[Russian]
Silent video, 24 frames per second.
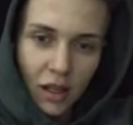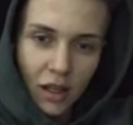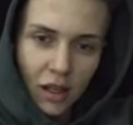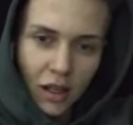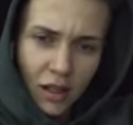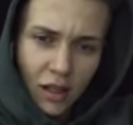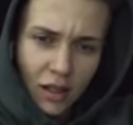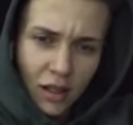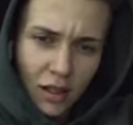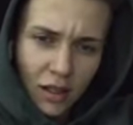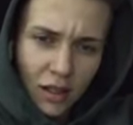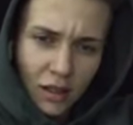
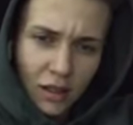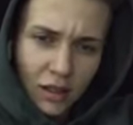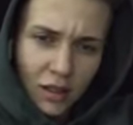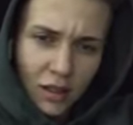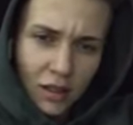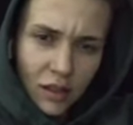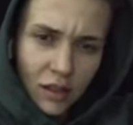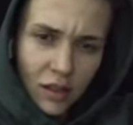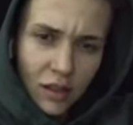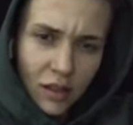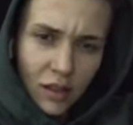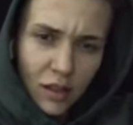Э,
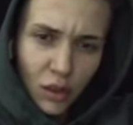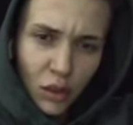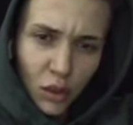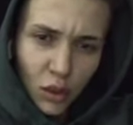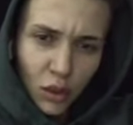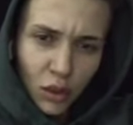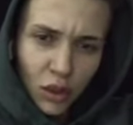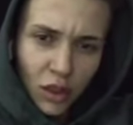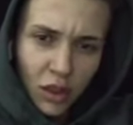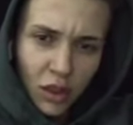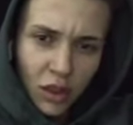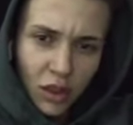не иди
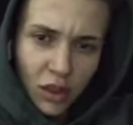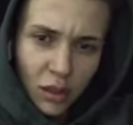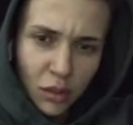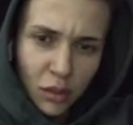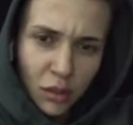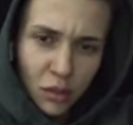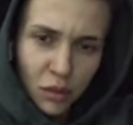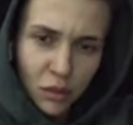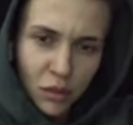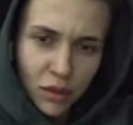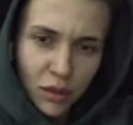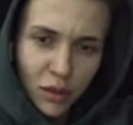никуда,
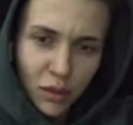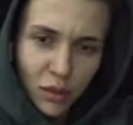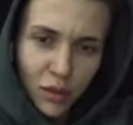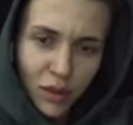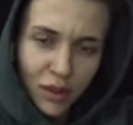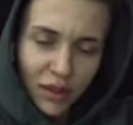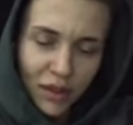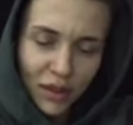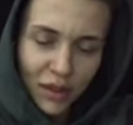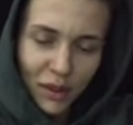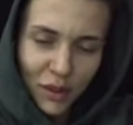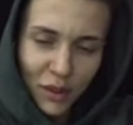нам и без тебя
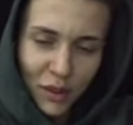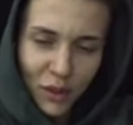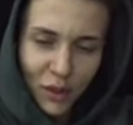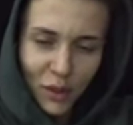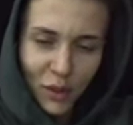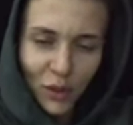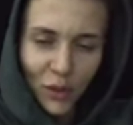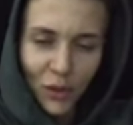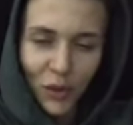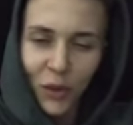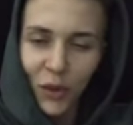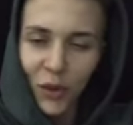
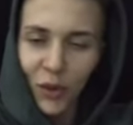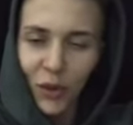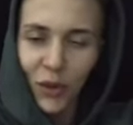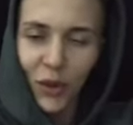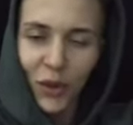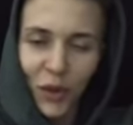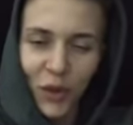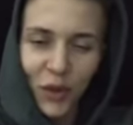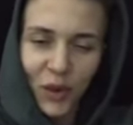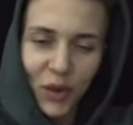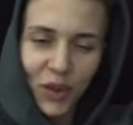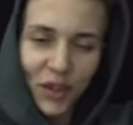хорошо. Ох,
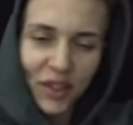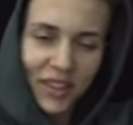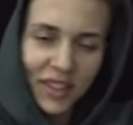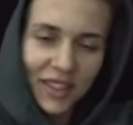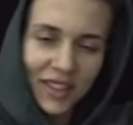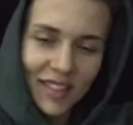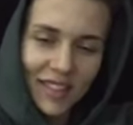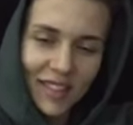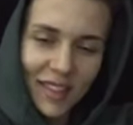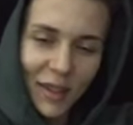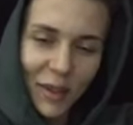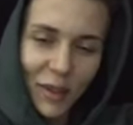вот
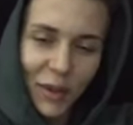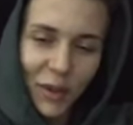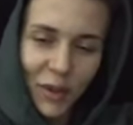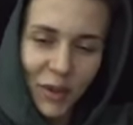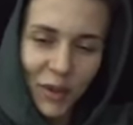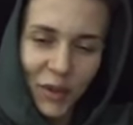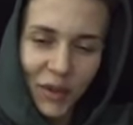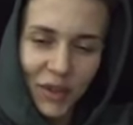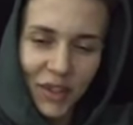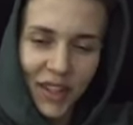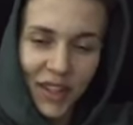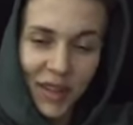на
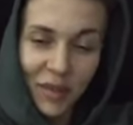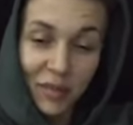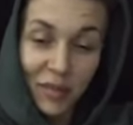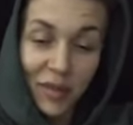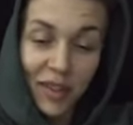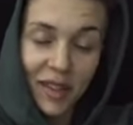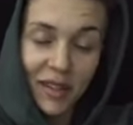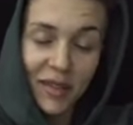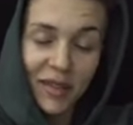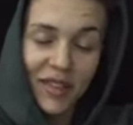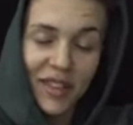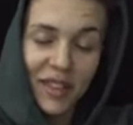зло, я
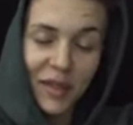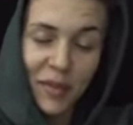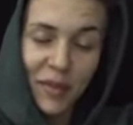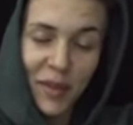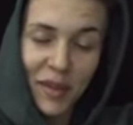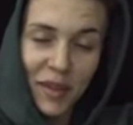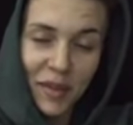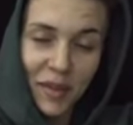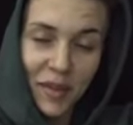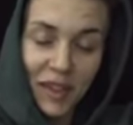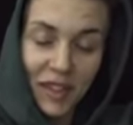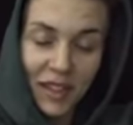прям
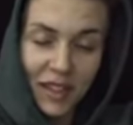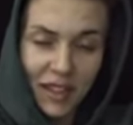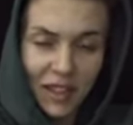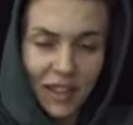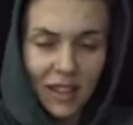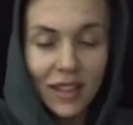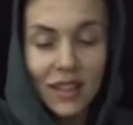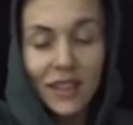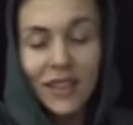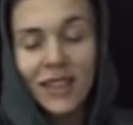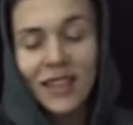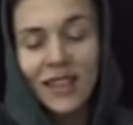непременно.
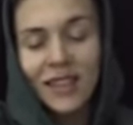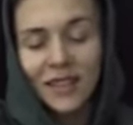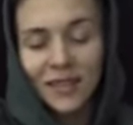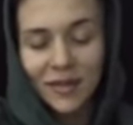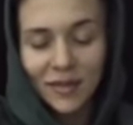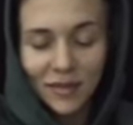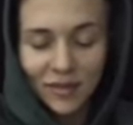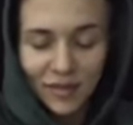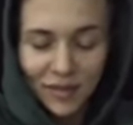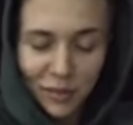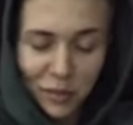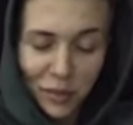Хотя
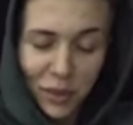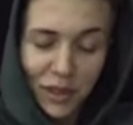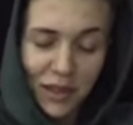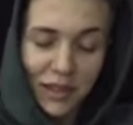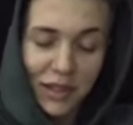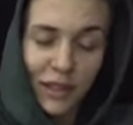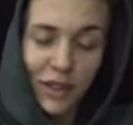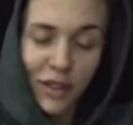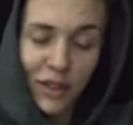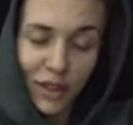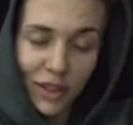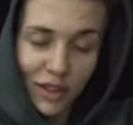
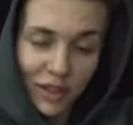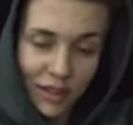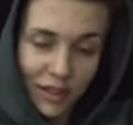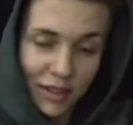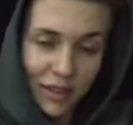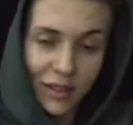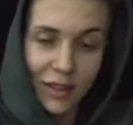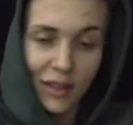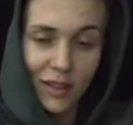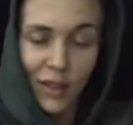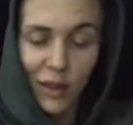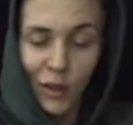Милость ничего не
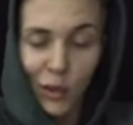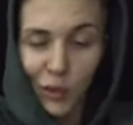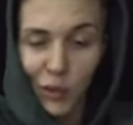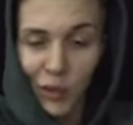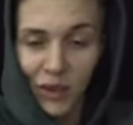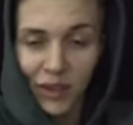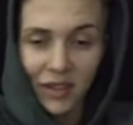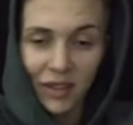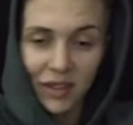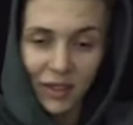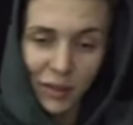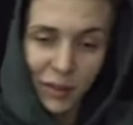делает на зло,
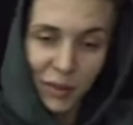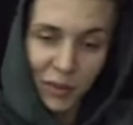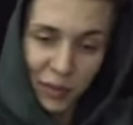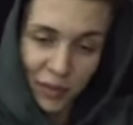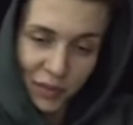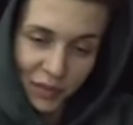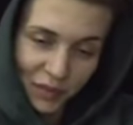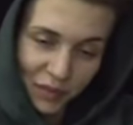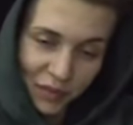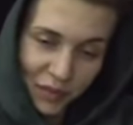поэтому